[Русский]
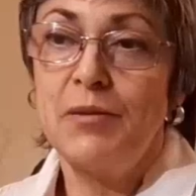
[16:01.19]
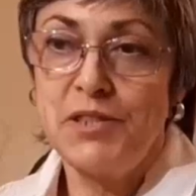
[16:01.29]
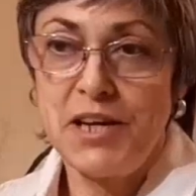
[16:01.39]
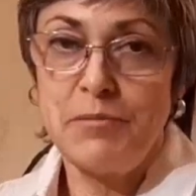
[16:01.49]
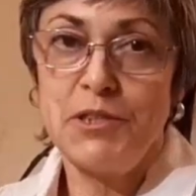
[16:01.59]

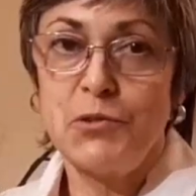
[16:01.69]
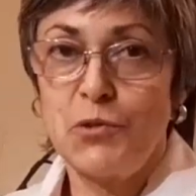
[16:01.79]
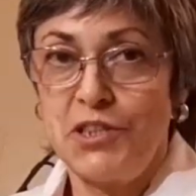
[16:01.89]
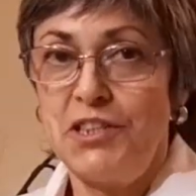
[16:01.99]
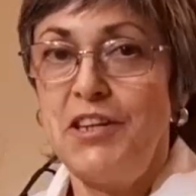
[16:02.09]
общаемся
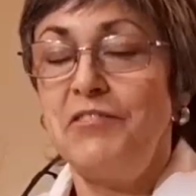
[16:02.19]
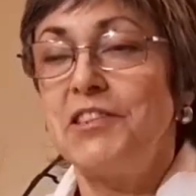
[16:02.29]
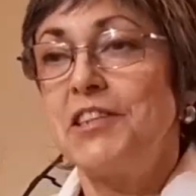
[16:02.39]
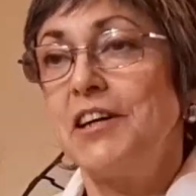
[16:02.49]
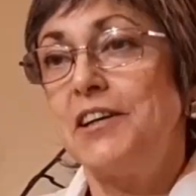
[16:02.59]
уже с ней в
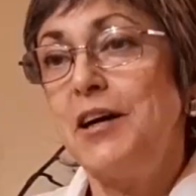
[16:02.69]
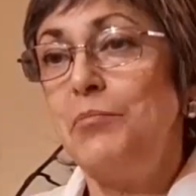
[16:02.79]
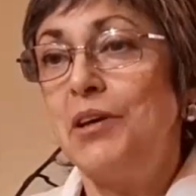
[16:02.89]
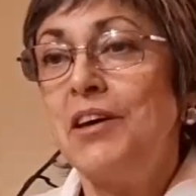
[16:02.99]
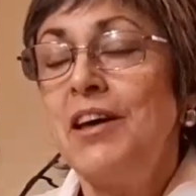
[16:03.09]

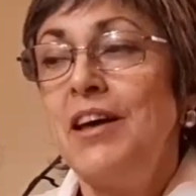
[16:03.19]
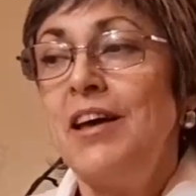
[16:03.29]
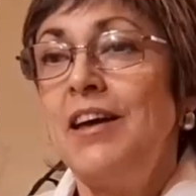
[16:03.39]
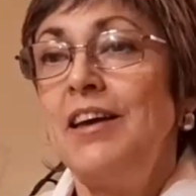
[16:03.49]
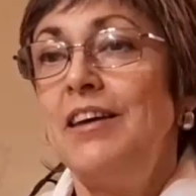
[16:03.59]
Инстаграме,
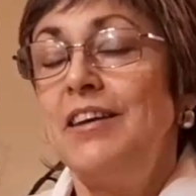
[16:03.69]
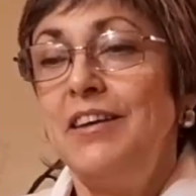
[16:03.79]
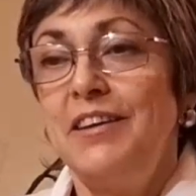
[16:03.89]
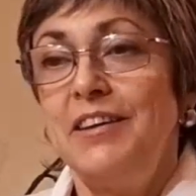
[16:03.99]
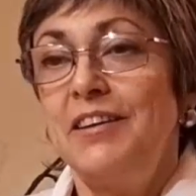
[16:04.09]

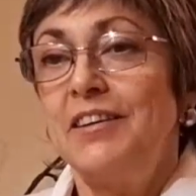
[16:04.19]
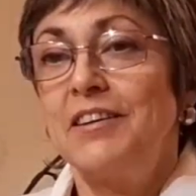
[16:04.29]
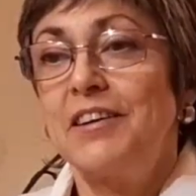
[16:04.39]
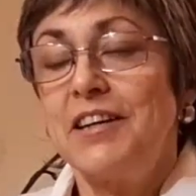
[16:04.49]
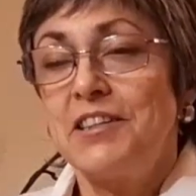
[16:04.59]
и
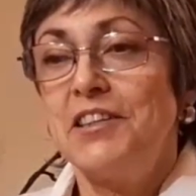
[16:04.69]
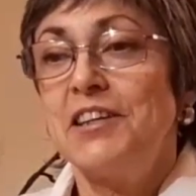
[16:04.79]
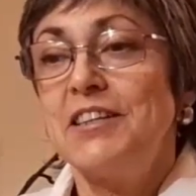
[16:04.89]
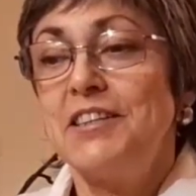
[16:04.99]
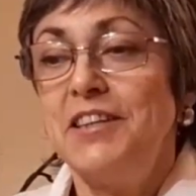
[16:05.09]
э, каждый
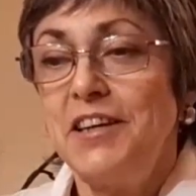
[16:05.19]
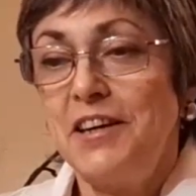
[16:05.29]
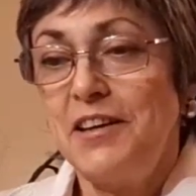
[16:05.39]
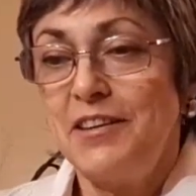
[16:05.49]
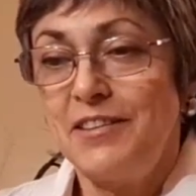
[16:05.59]
раз
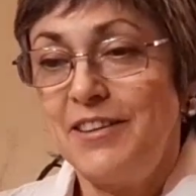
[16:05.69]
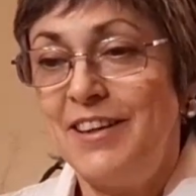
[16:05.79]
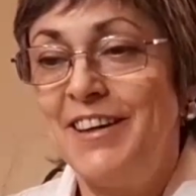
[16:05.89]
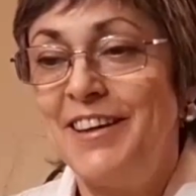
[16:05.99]
я